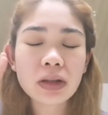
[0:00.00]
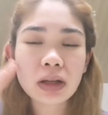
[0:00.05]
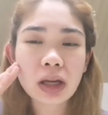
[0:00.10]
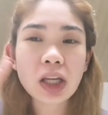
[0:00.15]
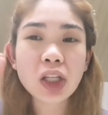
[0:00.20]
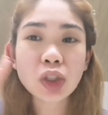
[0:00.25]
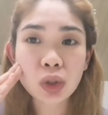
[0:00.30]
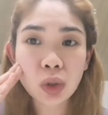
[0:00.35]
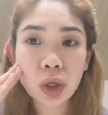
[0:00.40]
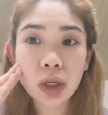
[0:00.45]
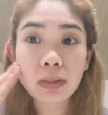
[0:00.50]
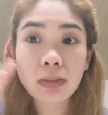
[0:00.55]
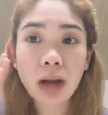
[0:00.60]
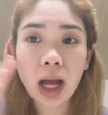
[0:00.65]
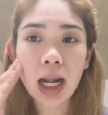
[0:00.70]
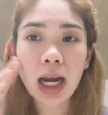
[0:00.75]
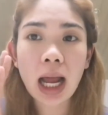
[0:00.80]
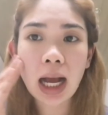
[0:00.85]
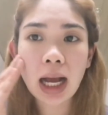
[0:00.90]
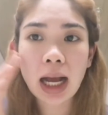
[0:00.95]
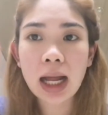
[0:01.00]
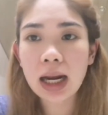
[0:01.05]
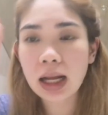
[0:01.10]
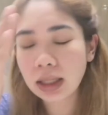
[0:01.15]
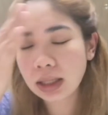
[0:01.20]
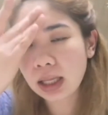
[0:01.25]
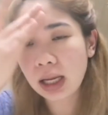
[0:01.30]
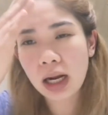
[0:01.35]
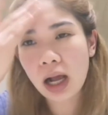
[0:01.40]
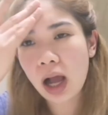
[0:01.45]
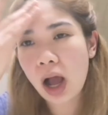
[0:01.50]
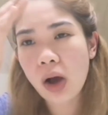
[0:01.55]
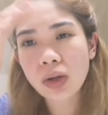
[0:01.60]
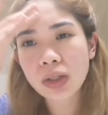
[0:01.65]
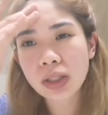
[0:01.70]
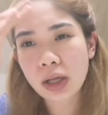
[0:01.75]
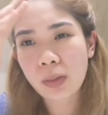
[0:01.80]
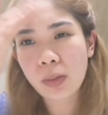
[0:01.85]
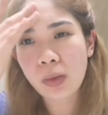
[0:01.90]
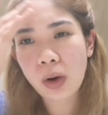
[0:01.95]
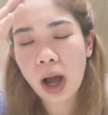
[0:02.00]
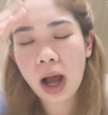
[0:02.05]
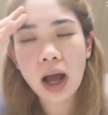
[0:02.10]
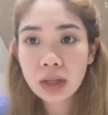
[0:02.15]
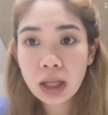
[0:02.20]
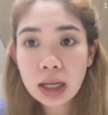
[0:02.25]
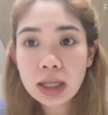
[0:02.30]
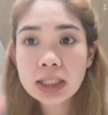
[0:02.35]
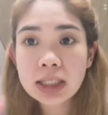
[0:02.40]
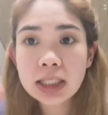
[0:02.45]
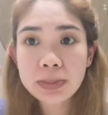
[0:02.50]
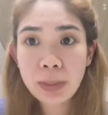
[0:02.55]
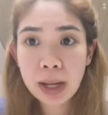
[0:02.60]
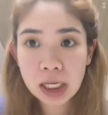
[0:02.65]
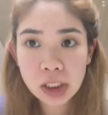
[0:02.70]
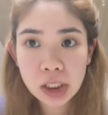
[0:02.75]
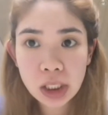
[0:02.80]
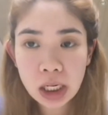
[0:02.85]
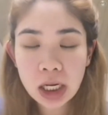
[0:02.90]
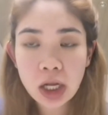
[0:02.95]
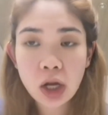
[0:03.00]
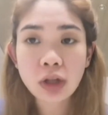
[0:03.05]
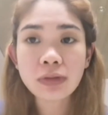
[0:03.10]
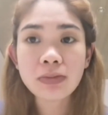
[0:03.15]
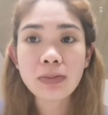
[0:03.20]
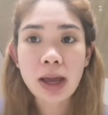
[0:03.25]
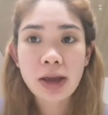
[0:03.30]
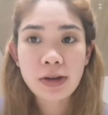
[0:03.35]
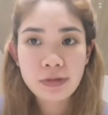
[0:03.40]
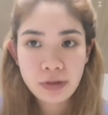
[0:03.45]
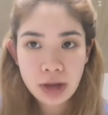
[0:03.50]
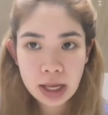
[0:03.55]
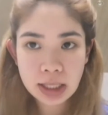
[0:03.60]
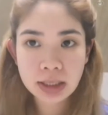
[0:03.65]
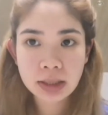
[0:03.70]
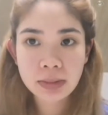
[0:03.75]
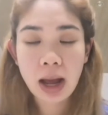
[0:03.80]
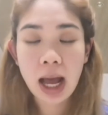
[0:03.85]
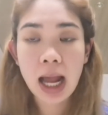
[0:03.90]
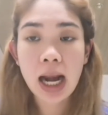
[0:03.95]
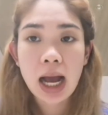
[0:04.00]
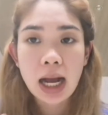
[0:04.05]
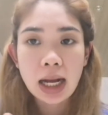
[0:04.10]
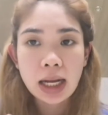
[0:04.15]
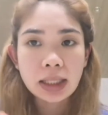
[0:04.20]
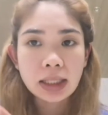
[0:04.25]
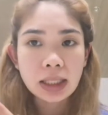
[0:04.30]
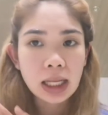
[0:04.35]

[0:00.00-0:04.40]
in short, maalaga lang talaga ako sa mukha. Especially on my face, maalaga